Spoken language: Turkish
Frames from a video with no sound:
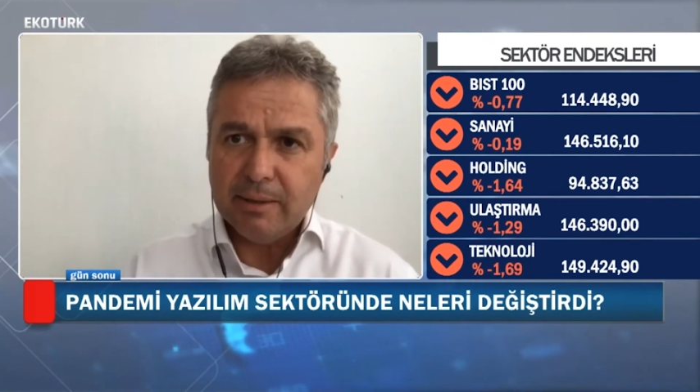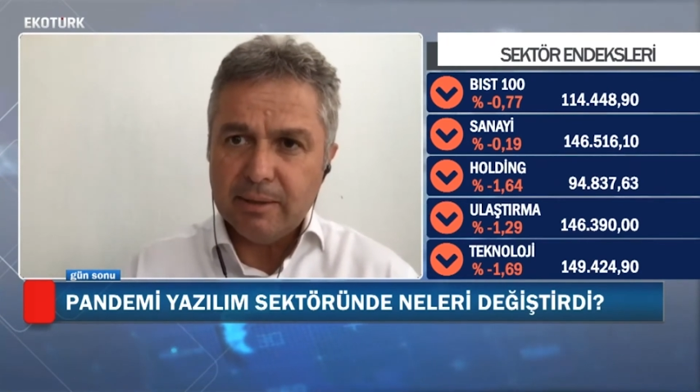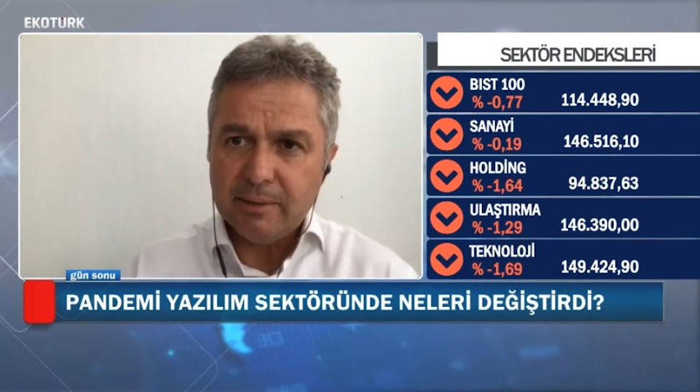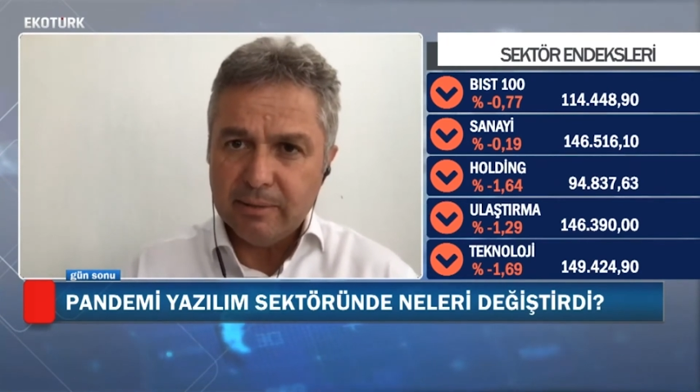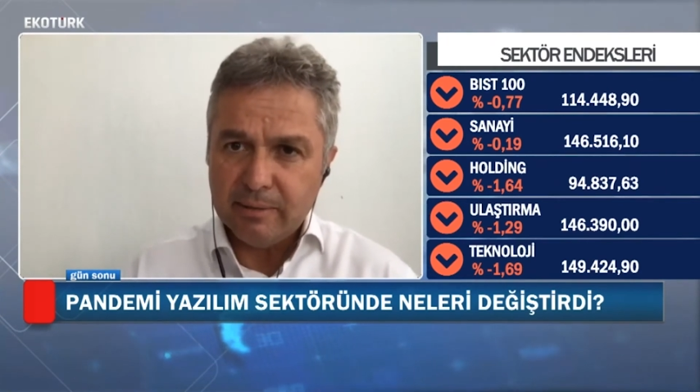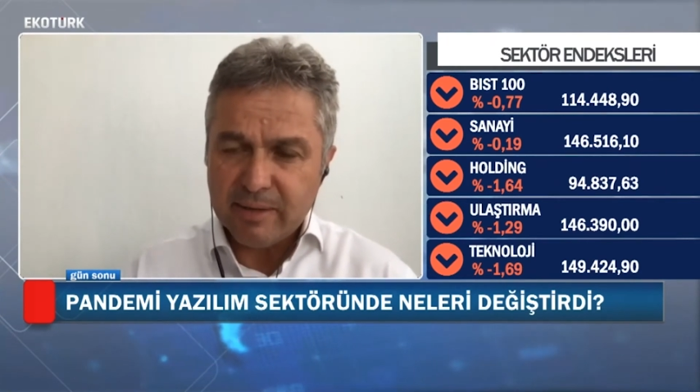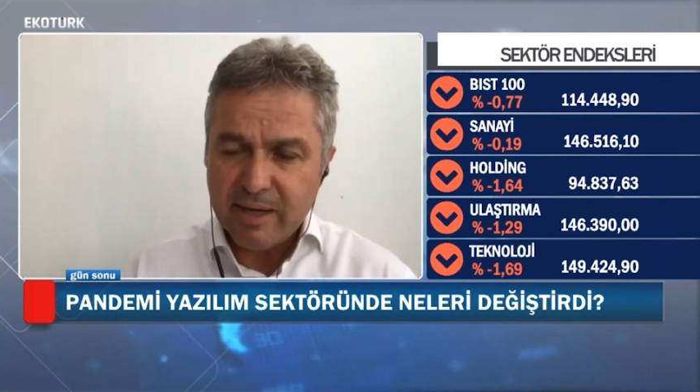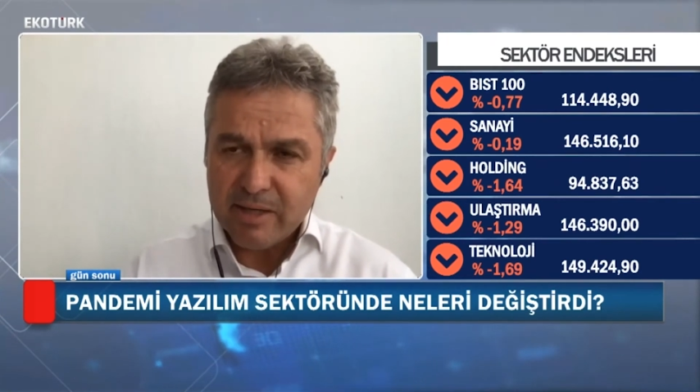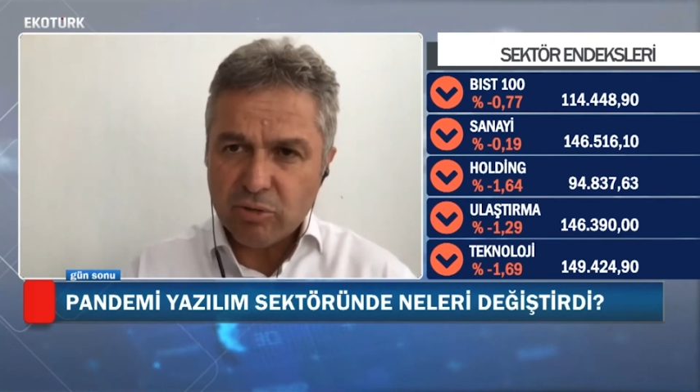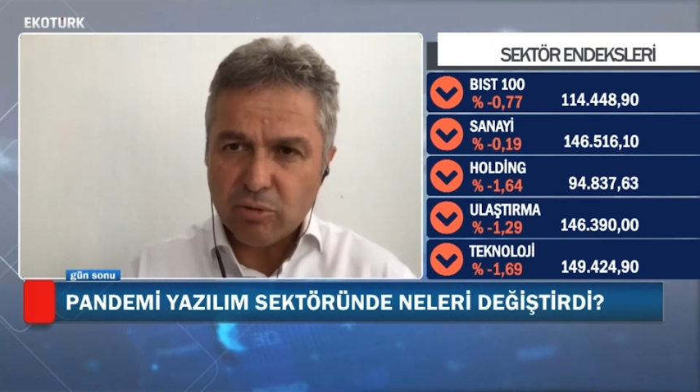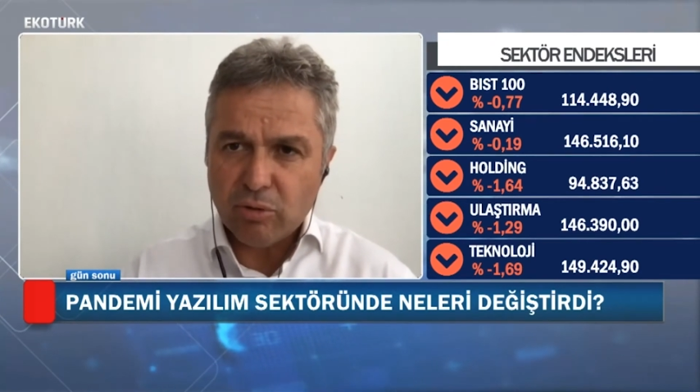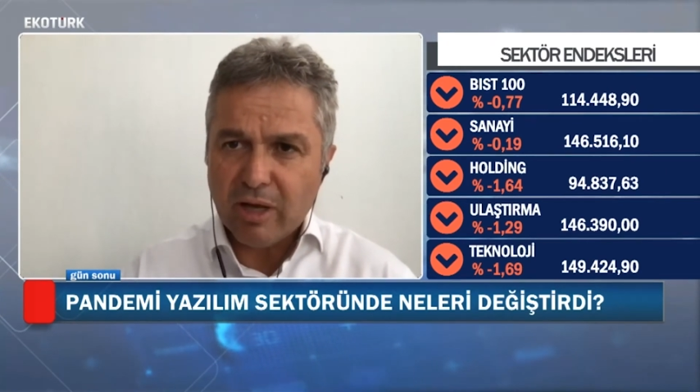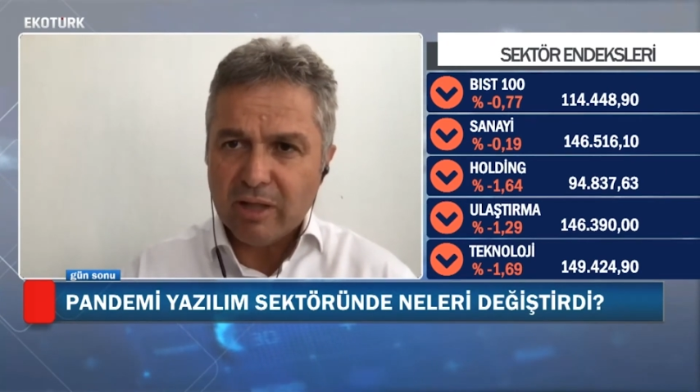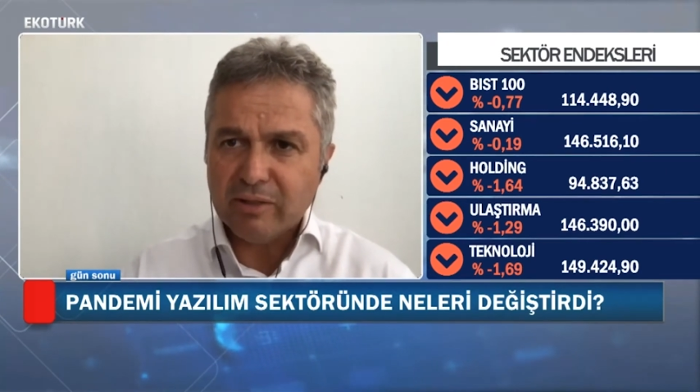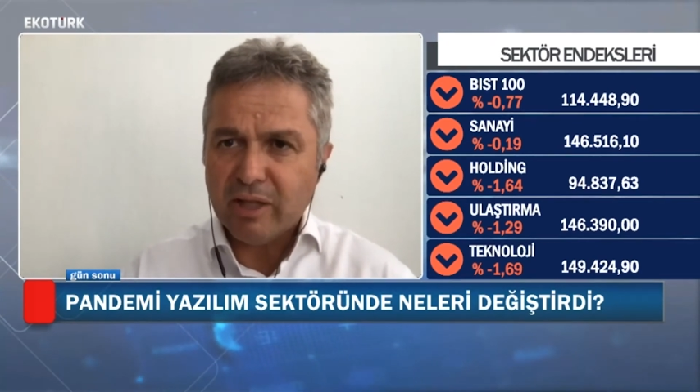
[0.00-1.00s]
E,
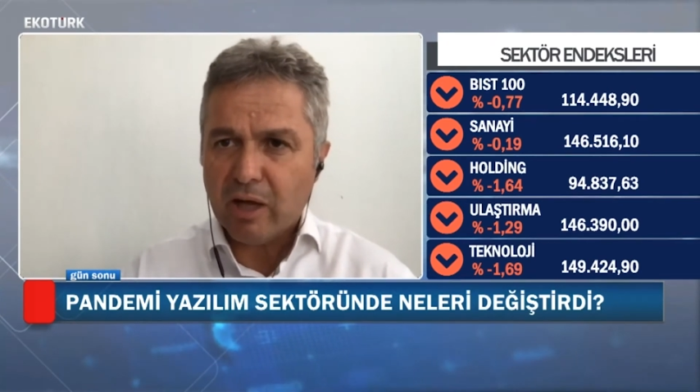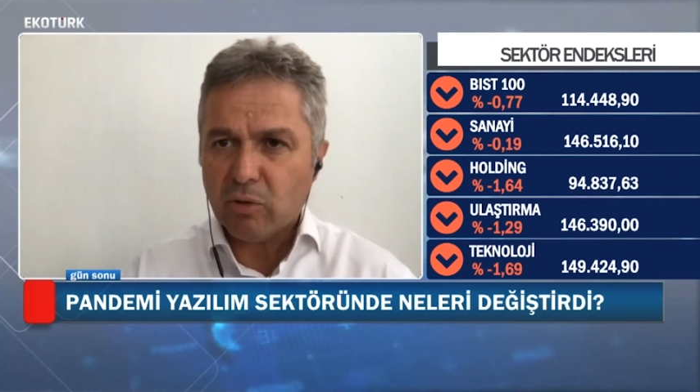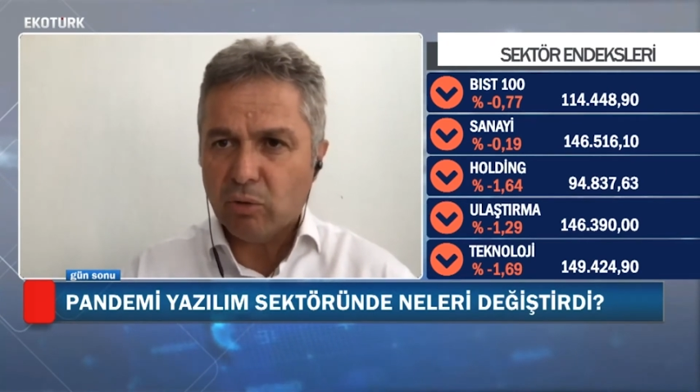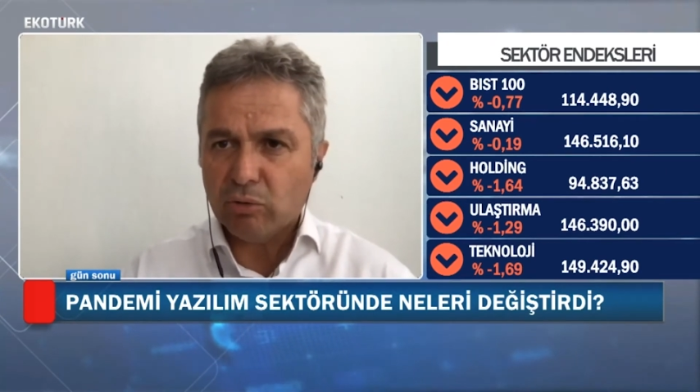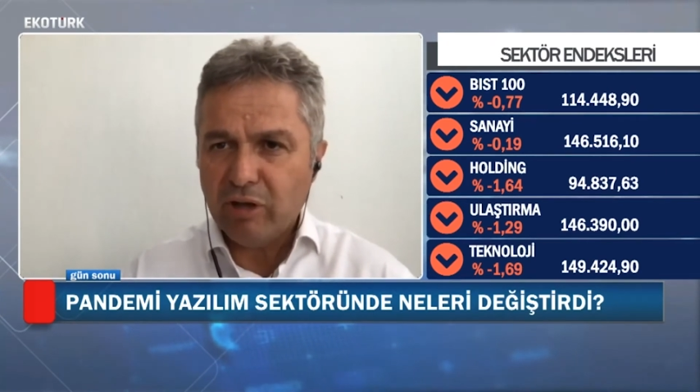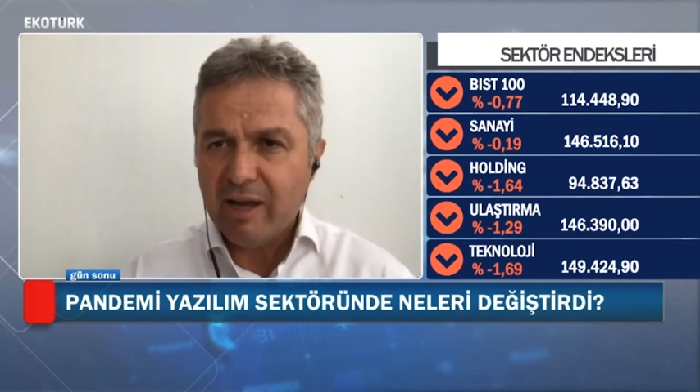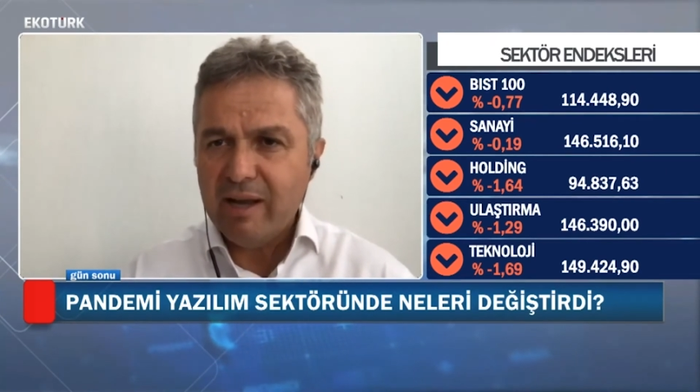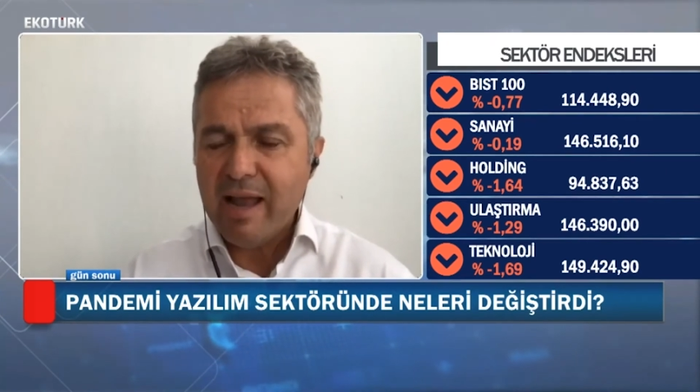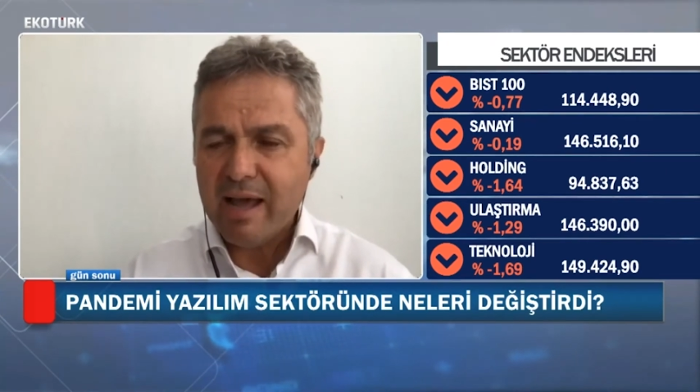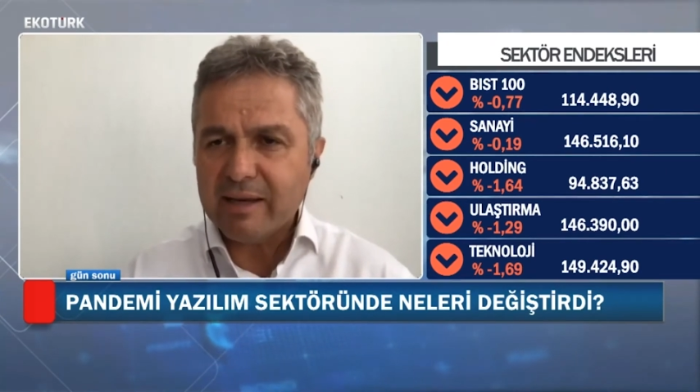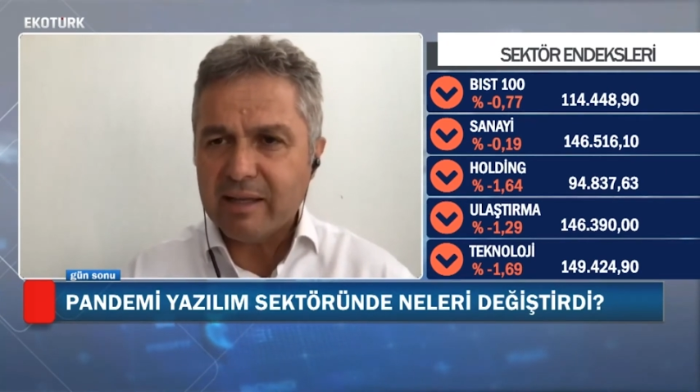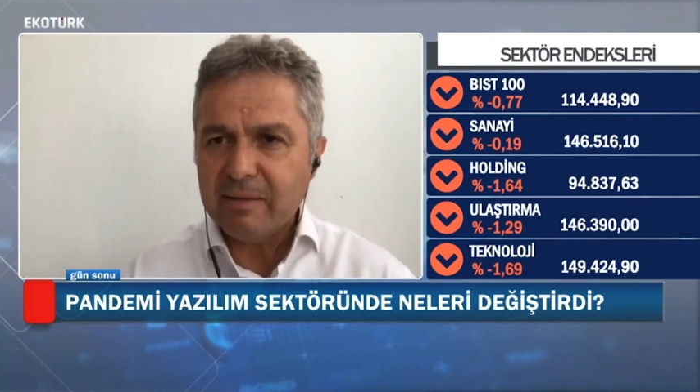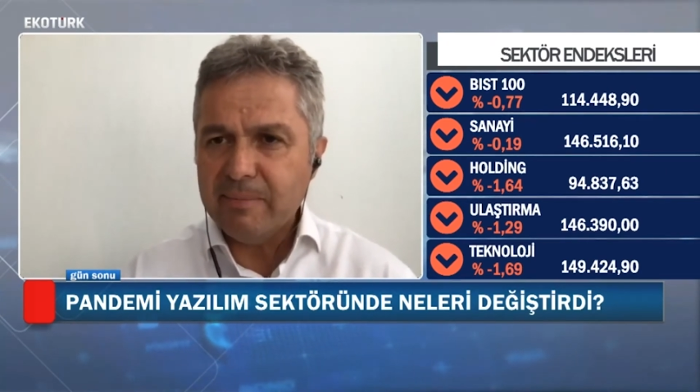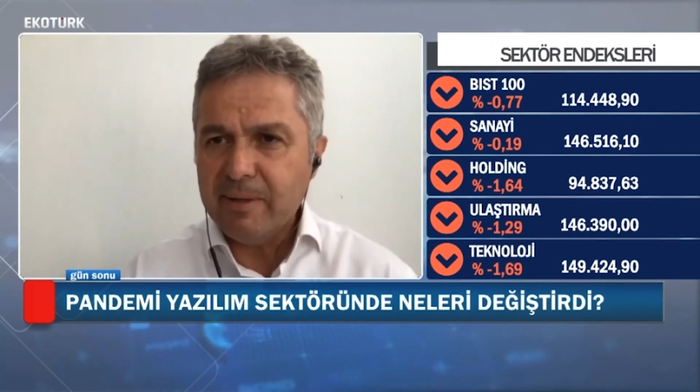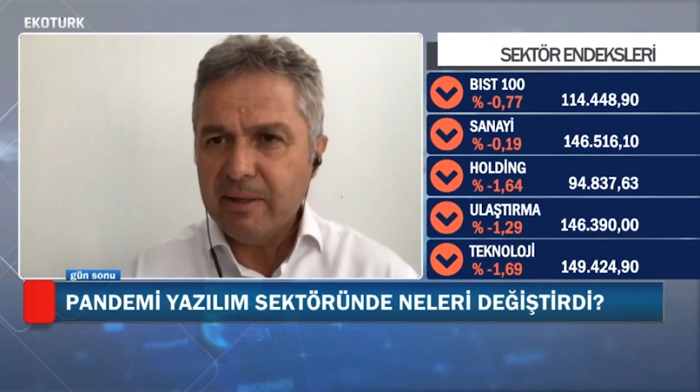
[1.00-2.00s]
restoranlar,
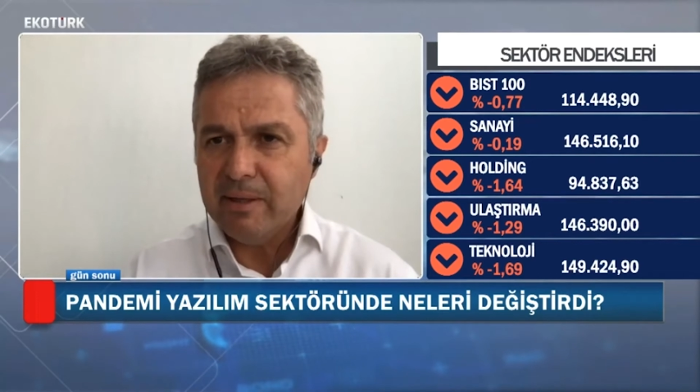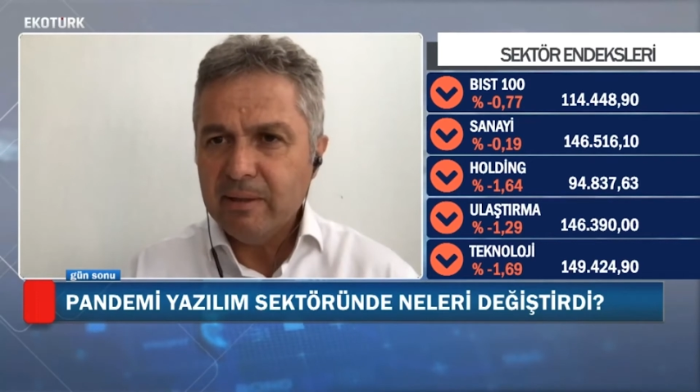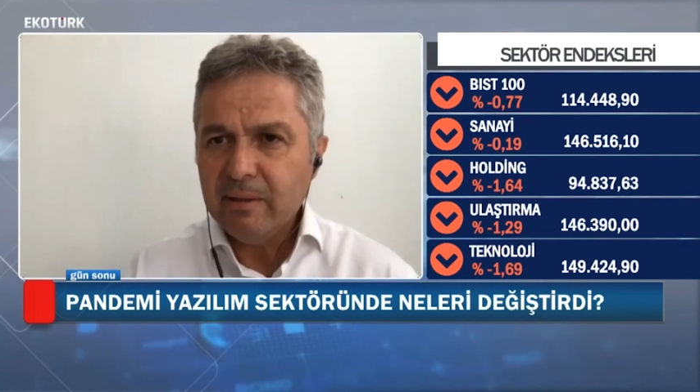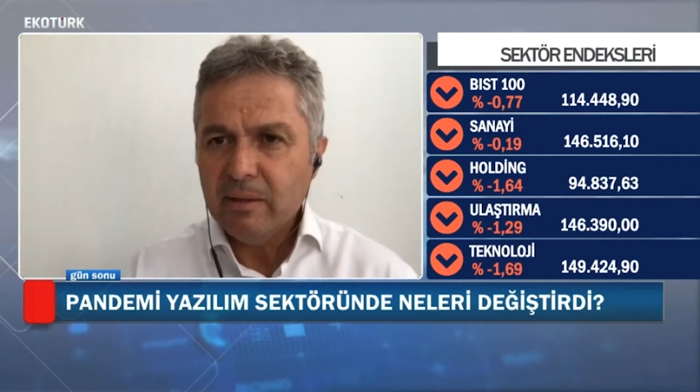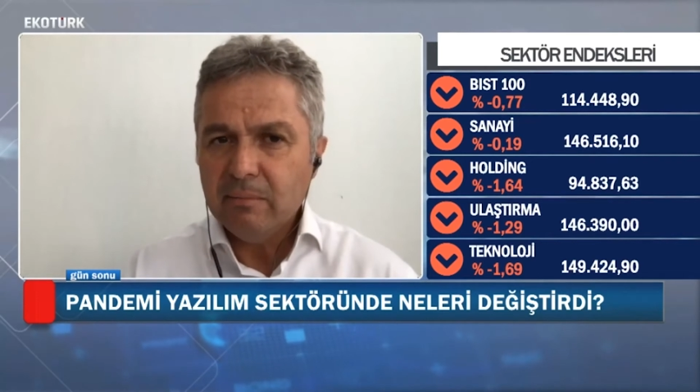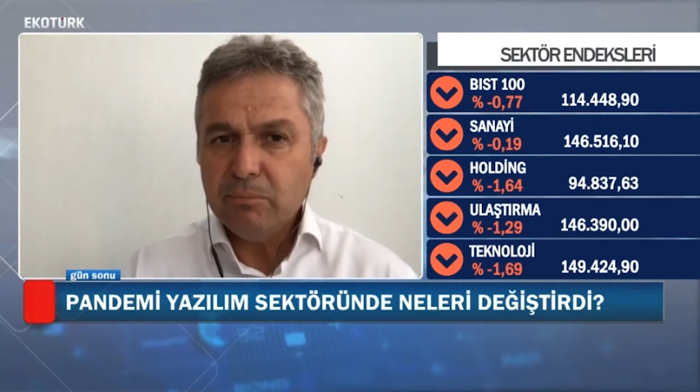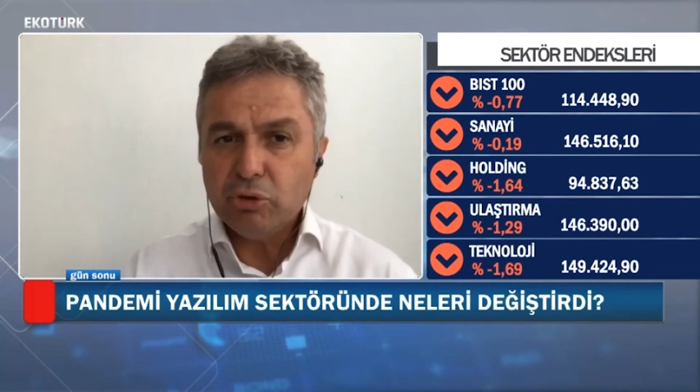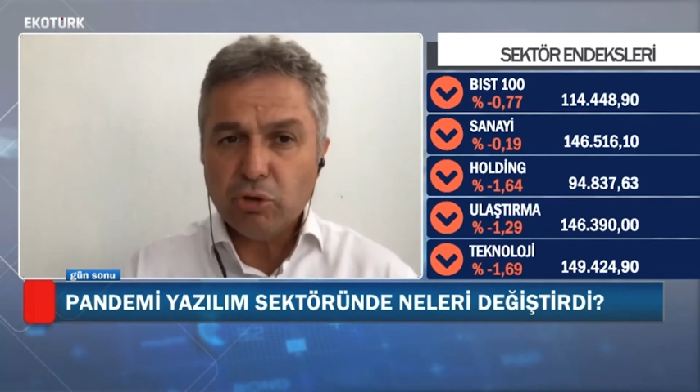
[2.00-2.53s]
oteller gibi